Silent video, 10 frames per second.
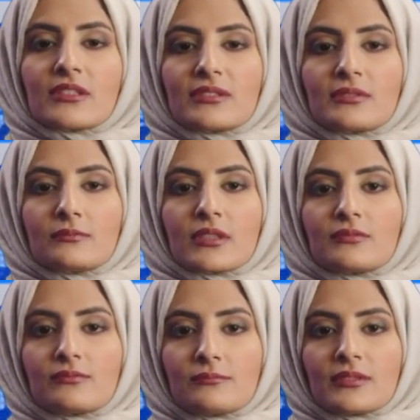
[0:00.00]

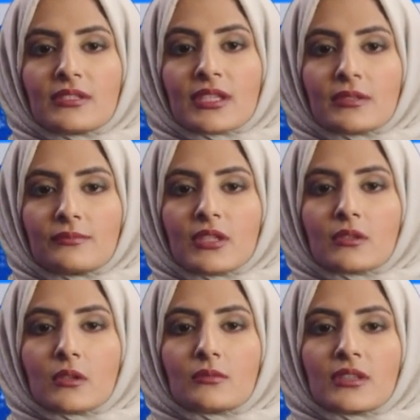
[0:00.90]
التبادل
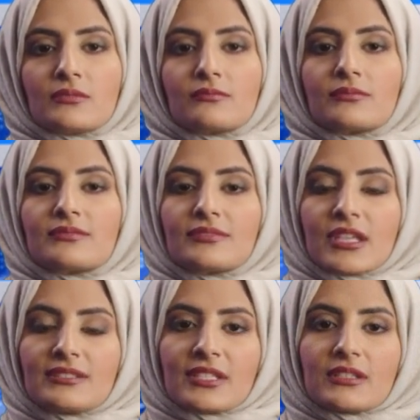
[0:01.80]
المفاهيمي حول ترخيص
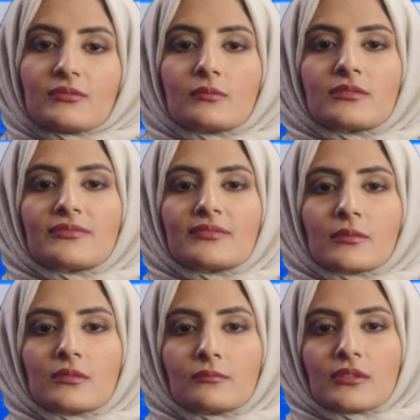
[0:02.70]
الأندية
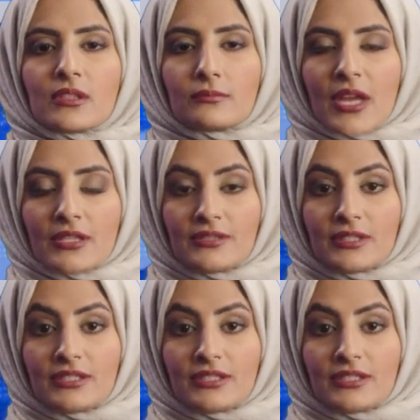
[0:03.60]
والتزام المتابعة